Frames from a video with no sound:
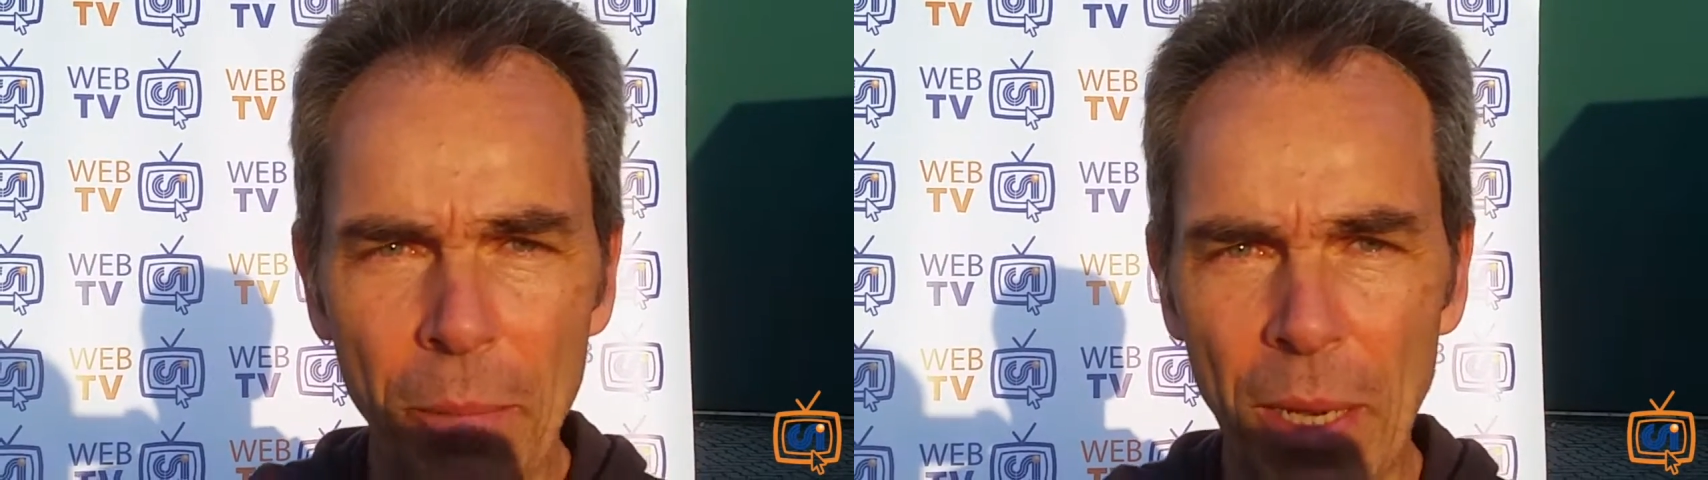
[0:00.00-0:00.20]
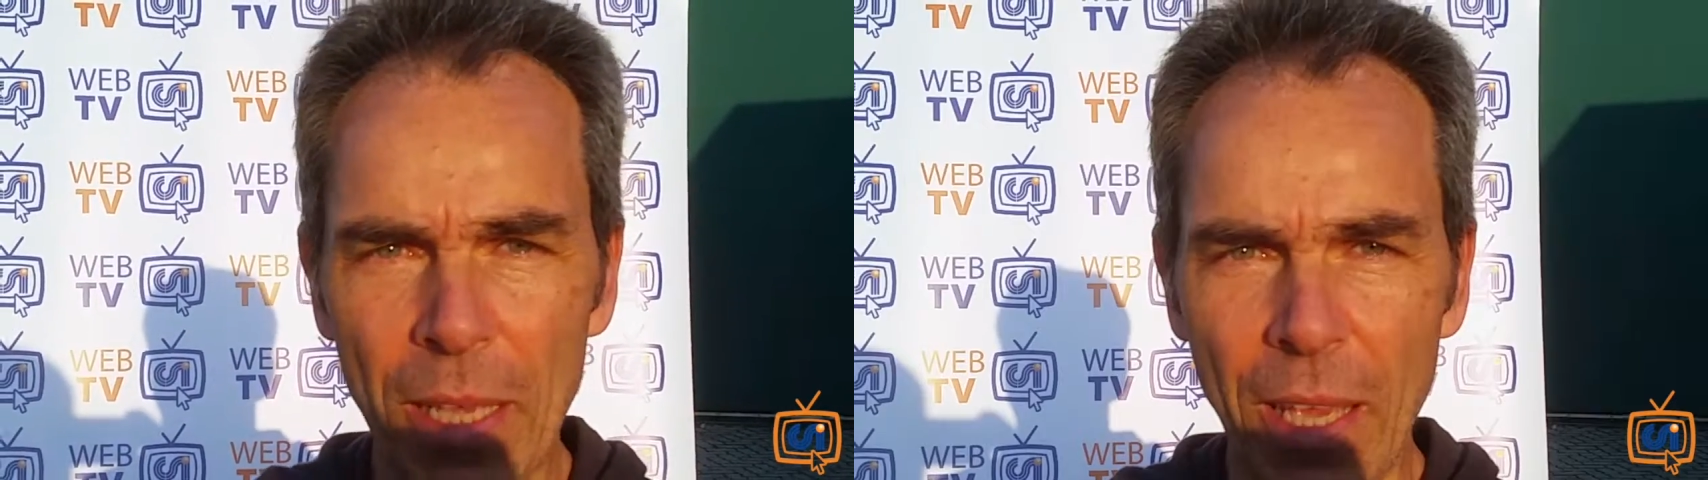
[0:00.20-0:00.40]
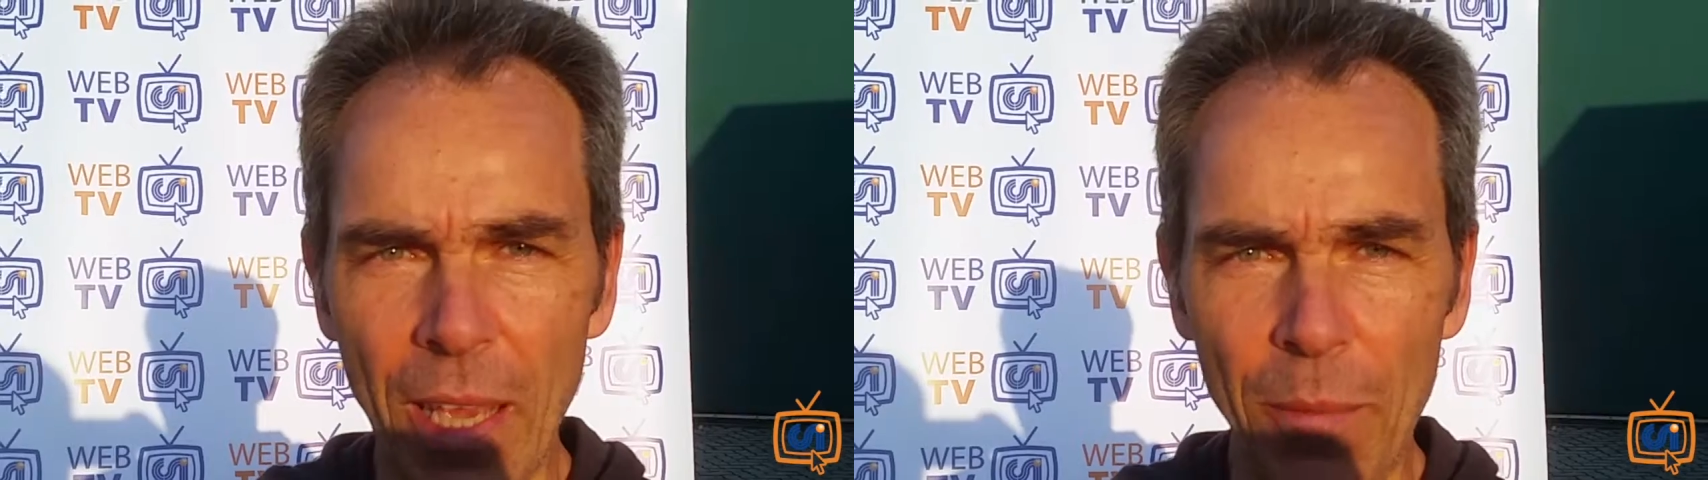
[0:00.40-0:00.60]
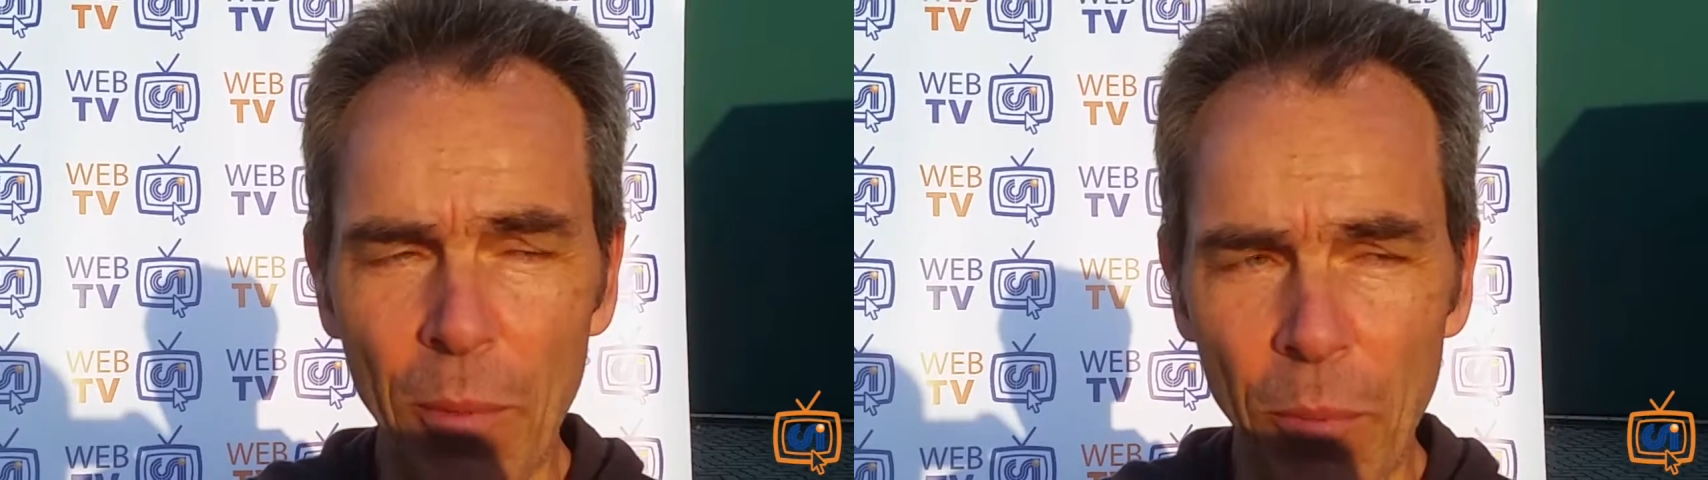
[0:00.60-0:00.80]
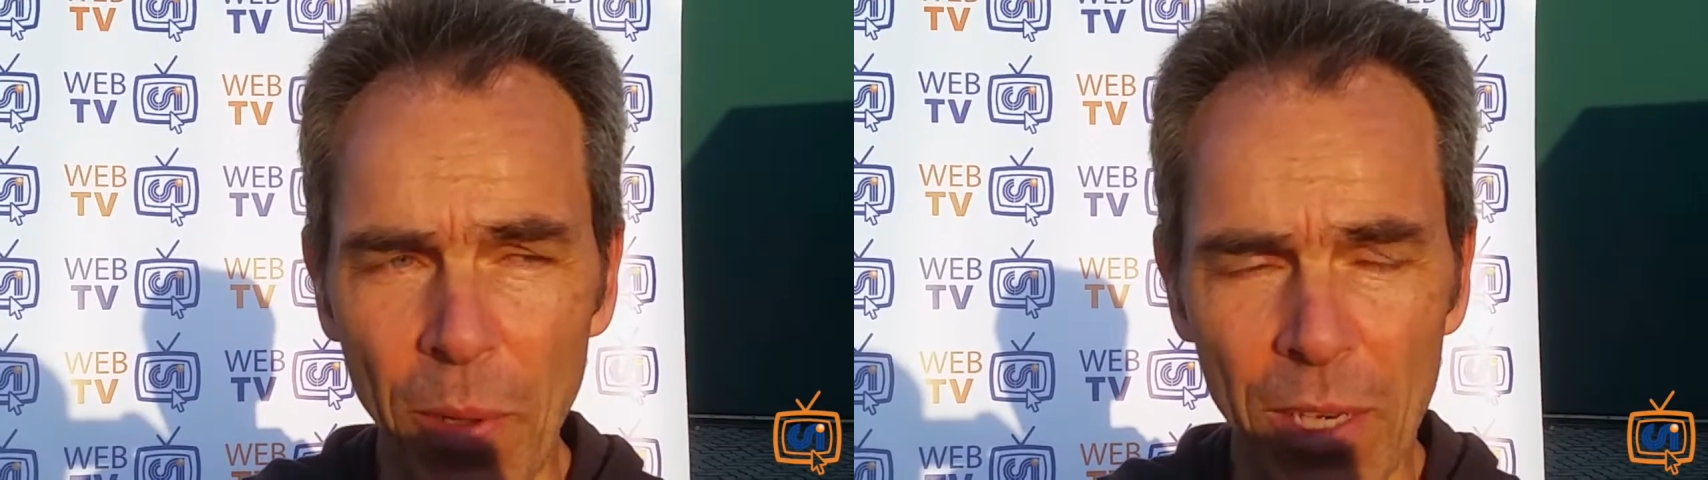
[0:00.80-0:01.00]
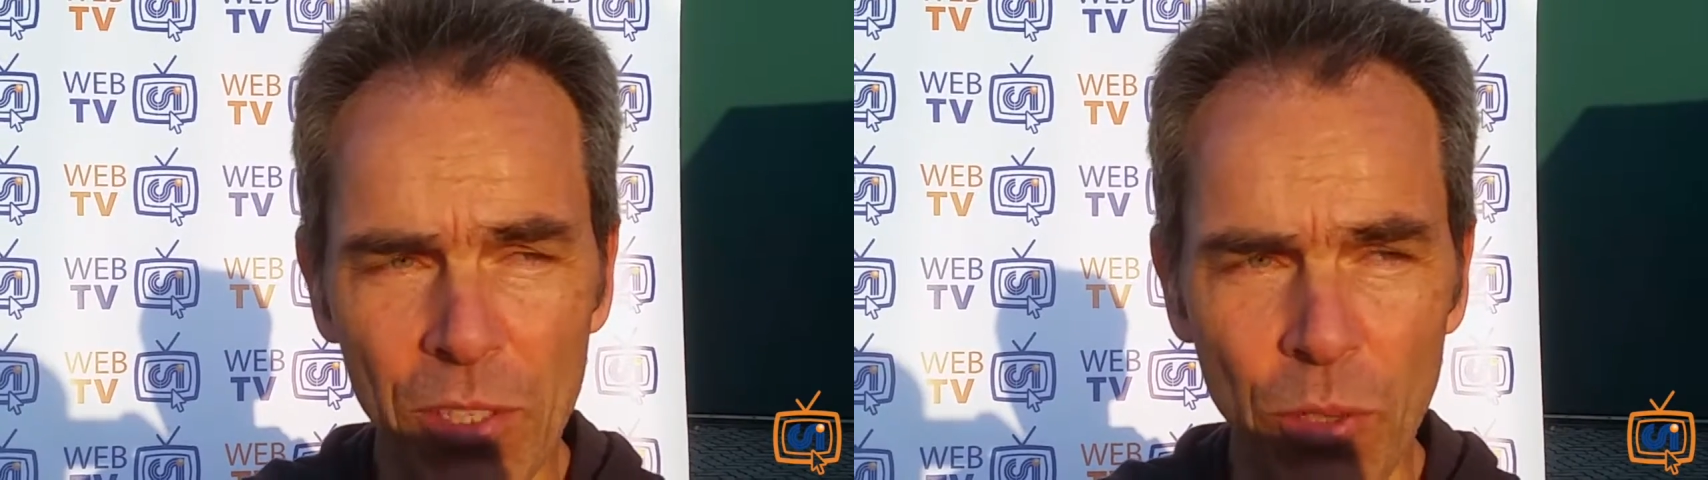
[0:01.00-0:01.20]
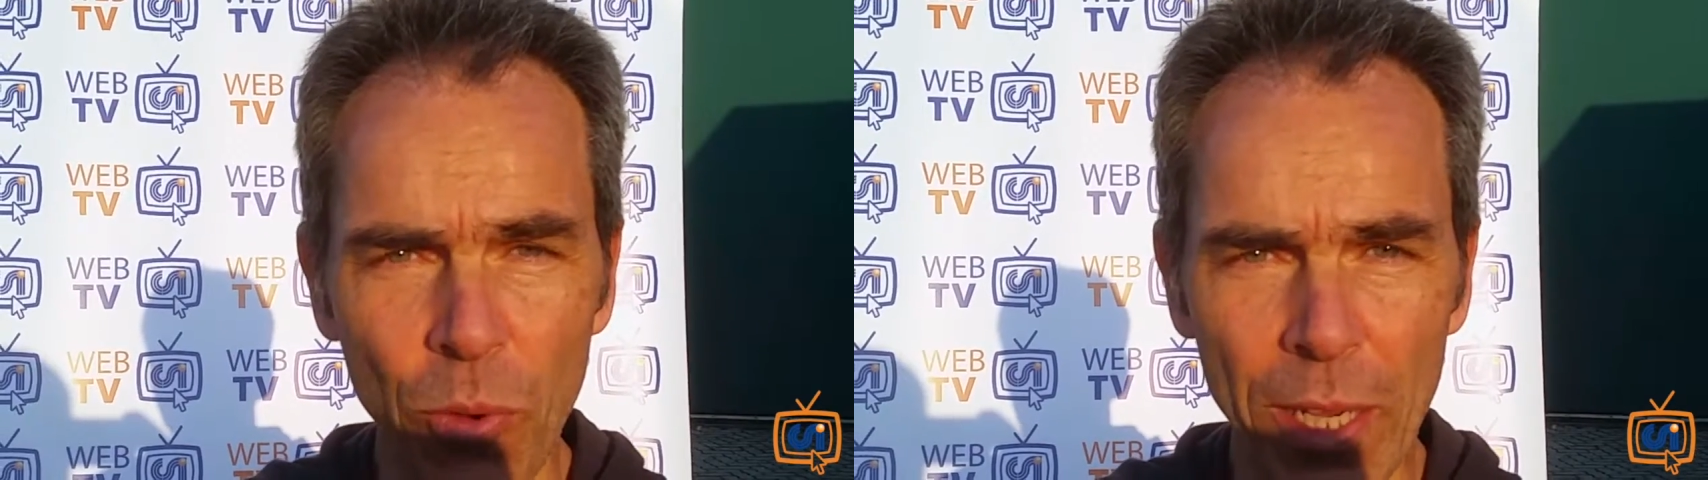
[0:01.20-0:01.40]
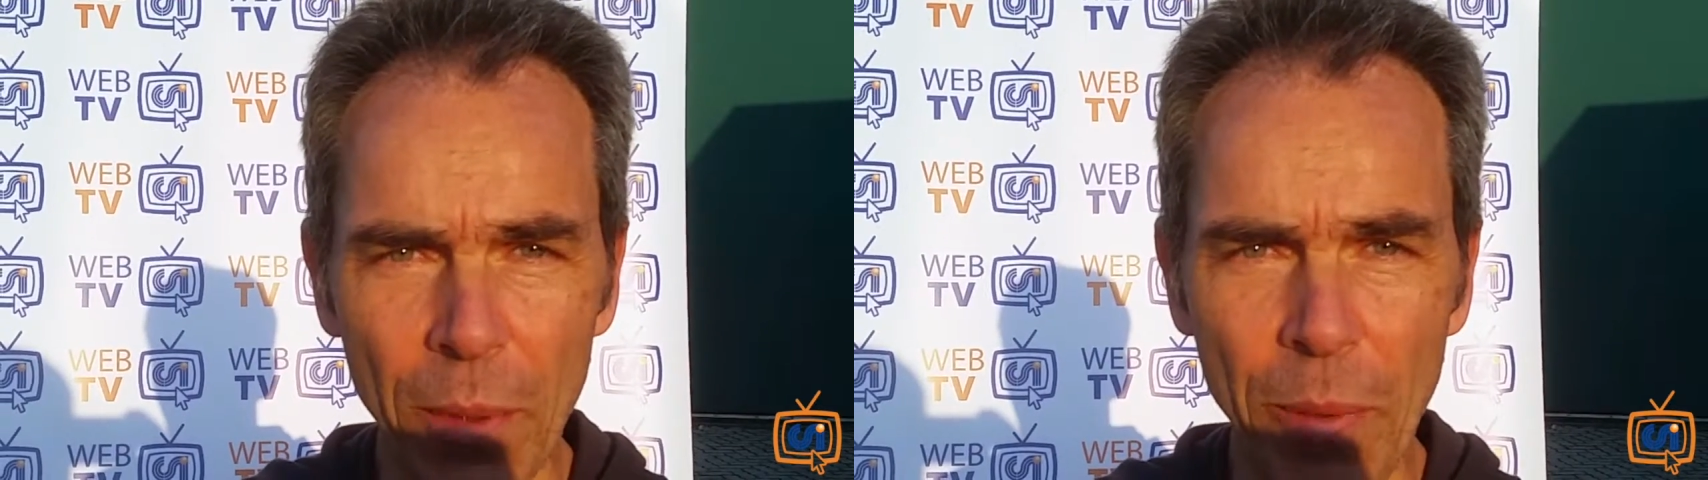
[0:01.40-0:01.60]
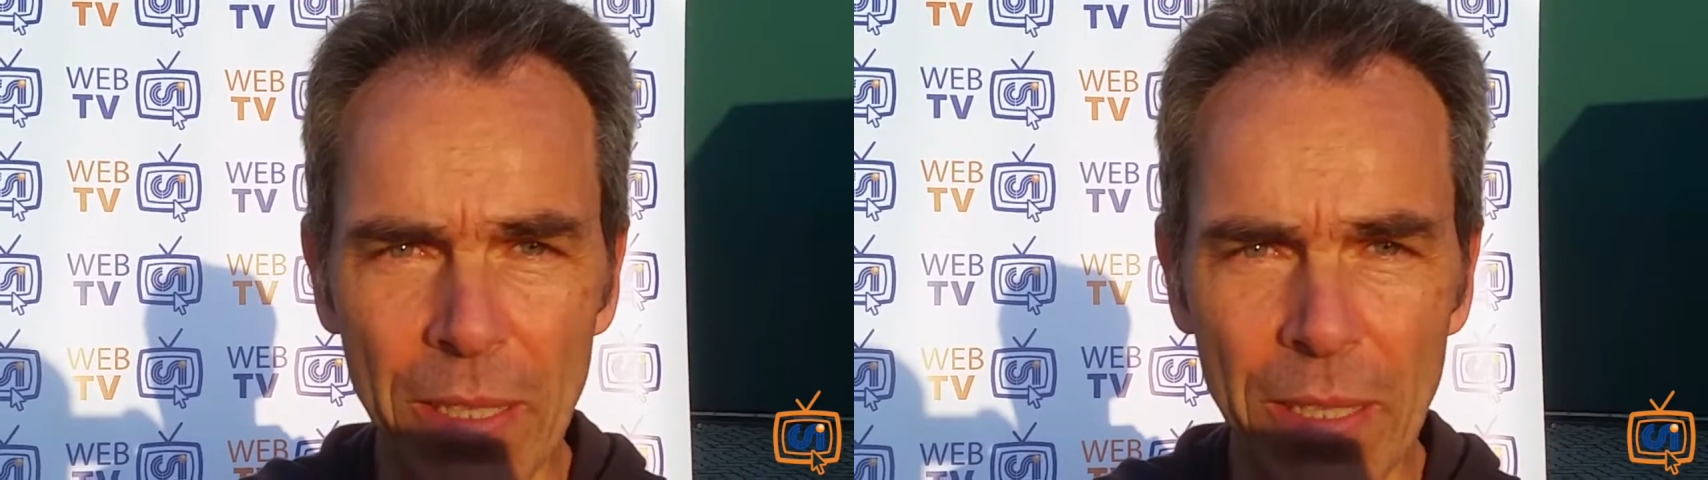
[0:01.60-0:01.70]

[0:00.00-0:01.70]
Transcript: perché abbiamo perso qualche